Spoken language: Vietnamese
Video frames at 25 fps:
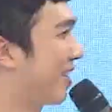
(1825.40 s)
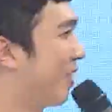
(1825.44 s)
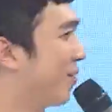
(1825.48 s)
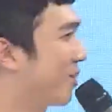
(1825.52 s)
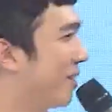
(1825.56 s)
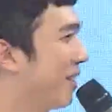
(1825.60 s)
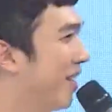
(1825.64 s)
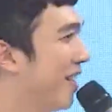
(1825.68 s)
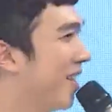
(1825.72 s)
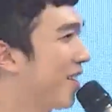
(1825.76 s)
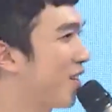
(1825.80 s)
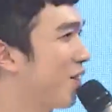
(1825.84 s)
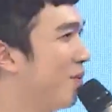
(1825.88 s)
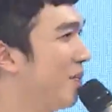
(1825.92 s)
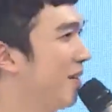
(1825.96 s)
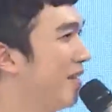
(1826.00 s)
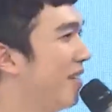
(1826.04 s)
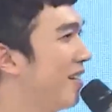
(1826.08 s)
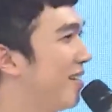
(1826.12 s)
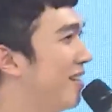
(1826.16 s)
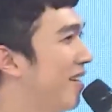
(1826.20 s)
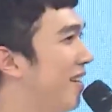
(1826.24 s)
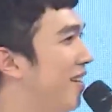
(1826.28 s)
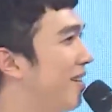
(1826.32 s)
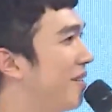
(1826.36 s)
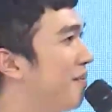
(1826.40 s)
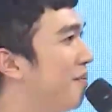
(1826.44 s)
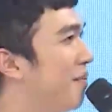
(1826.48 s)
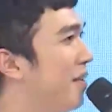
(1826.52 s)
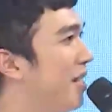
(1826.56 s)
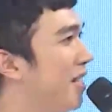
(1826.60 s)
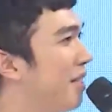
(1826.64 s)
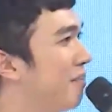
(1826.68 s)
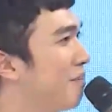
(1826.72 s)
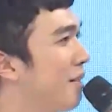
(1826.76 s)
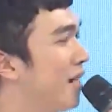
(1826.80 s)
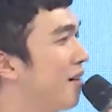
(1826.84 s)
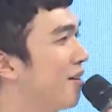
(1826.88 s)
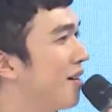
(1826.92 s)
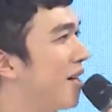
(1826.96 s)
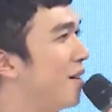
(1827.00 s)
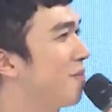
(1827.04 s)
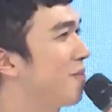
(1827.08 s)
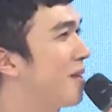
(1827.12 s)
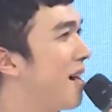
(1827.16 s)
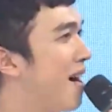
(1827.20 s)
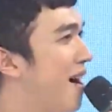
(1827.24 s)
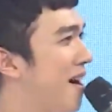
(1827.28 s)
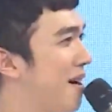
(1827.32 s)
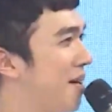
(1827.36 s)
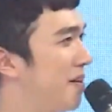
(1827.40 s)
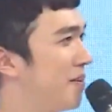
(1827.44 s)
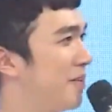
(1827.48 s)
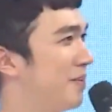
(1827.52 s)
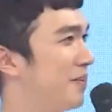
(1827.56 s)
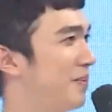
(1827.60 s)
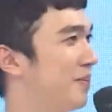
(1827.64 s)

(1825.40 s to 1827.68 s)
Câu trả lời của mình là gì? Biển báo gốc là